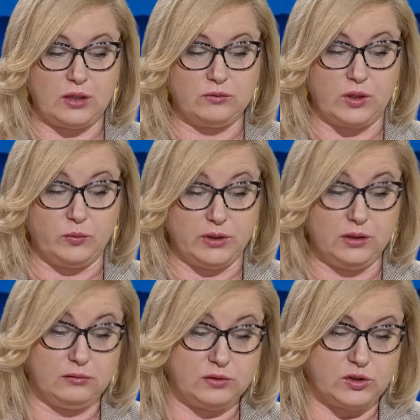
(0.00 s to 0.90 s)
Europy.
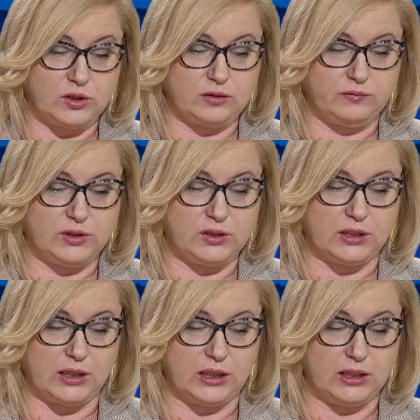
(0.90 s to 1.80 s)
No, czy
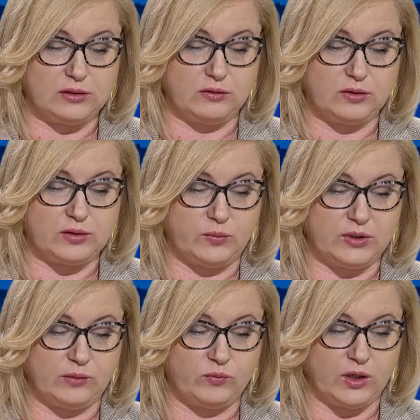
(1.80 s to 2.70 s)
rzeczywiście tak jest, to to
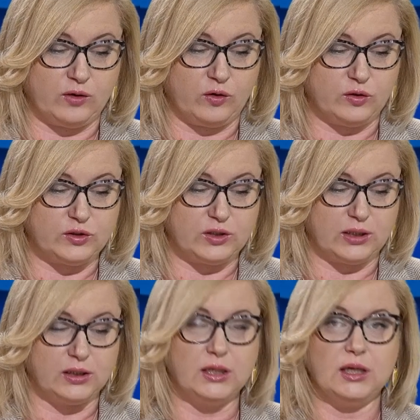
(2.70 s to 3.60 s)
zapytam mojego
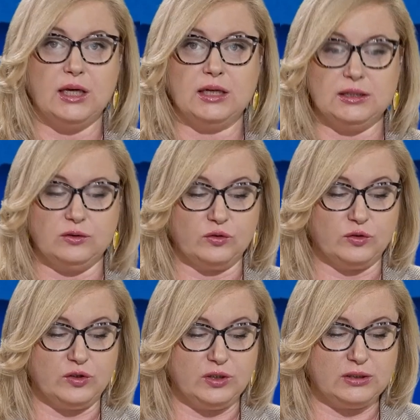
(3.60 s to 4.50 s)
gościa, Agaton
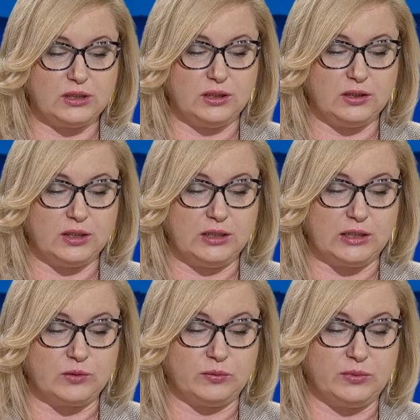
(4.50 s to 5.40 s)
Koziński,
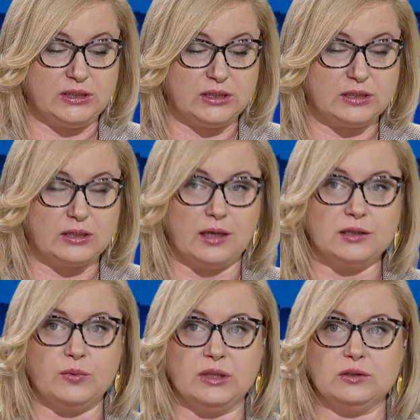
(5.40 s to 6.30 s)
dziennikarz, publicysta,
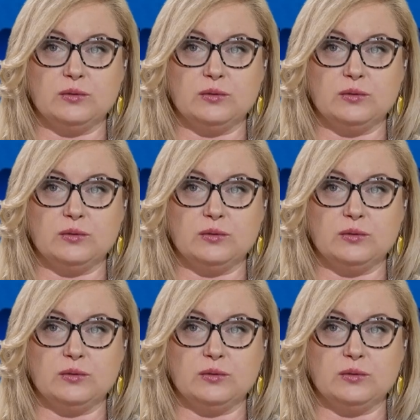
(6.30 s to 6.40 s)
ekspert do